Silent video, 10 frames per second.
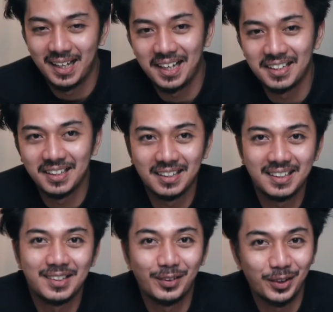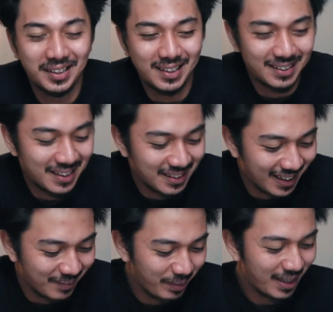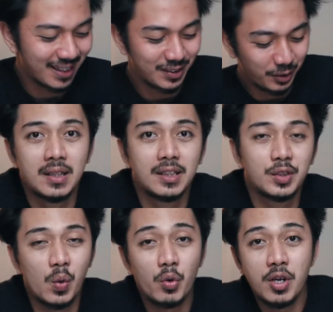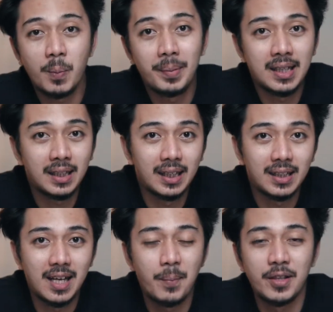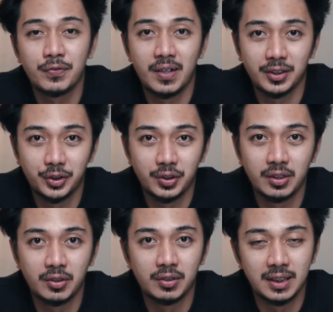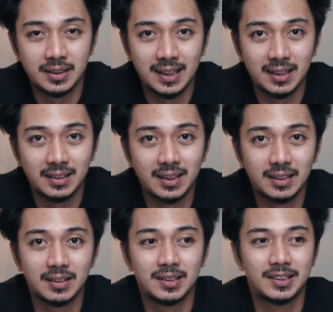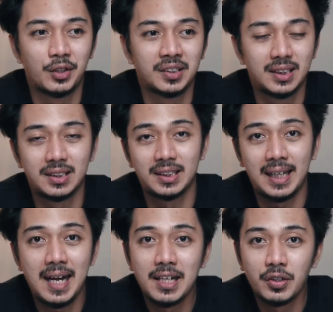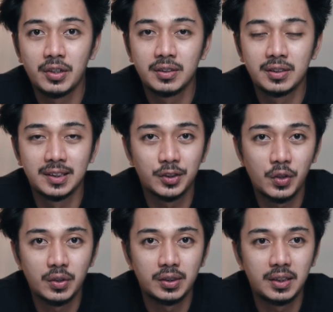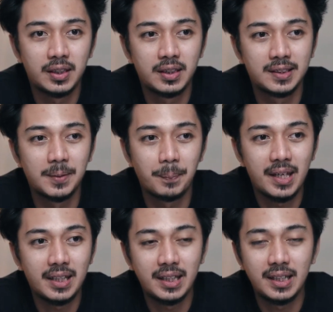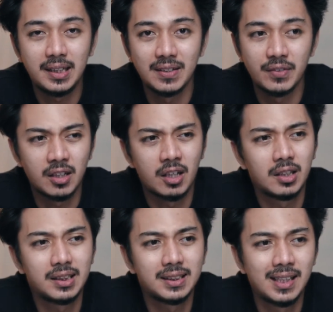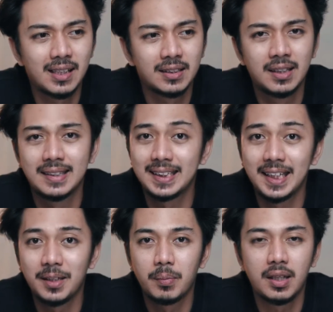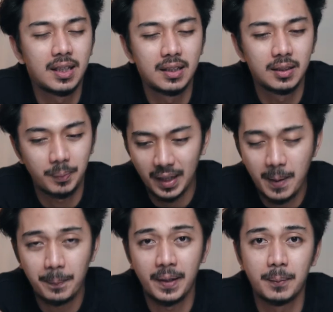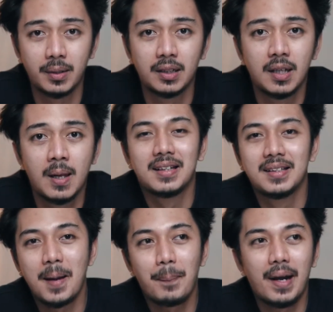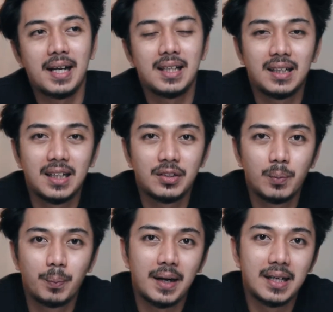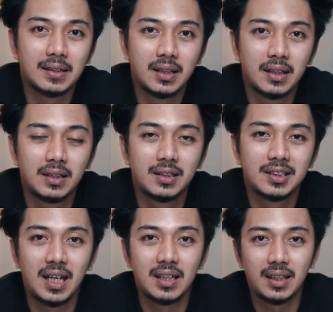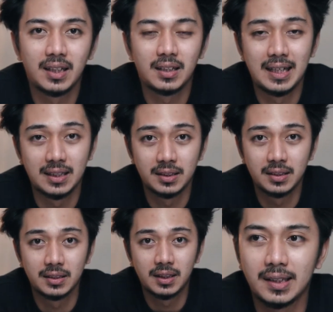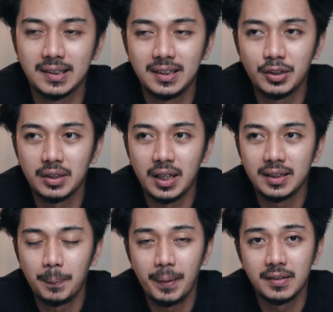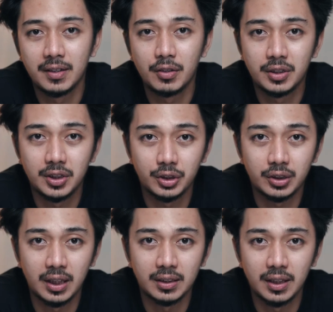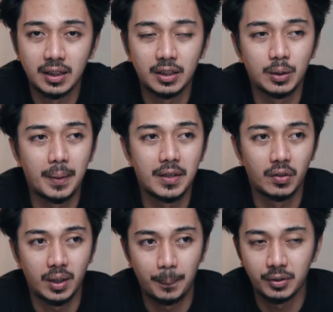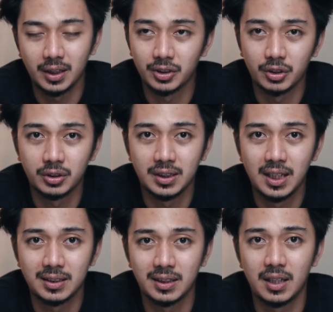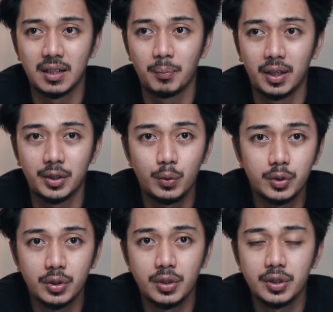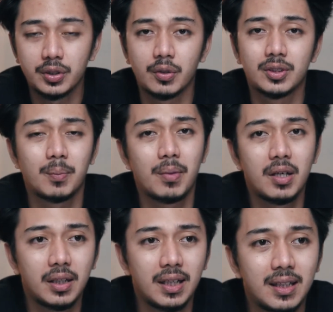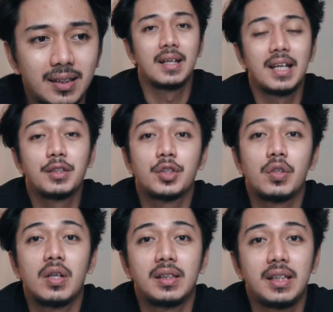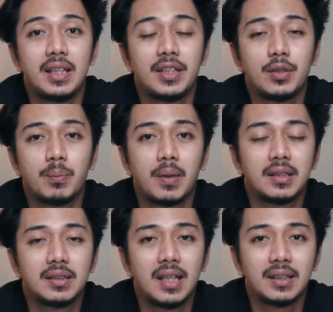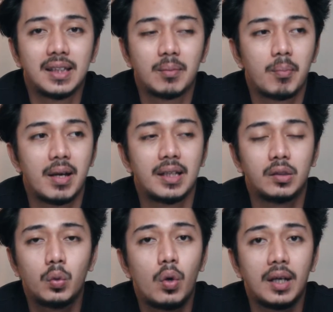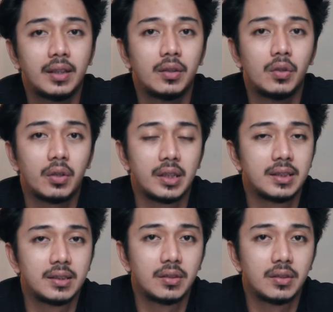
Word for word: Ayan na natin, tuloy na natin kahit may aso. So, ang una kong binanggit ay ang manufacturer ng lens natin. So, andyan si Canon, si Sony, si Meiki, Seven Artisan, Sigma, at marami pang iba. Napakahalaga ng brand sa ating lens. Kasi dito nakadepende yung desisyon natin. Ano ba yung reputasyon niya sa mga users o sa market. And gusto ko hatiin yung brand natin by two categories.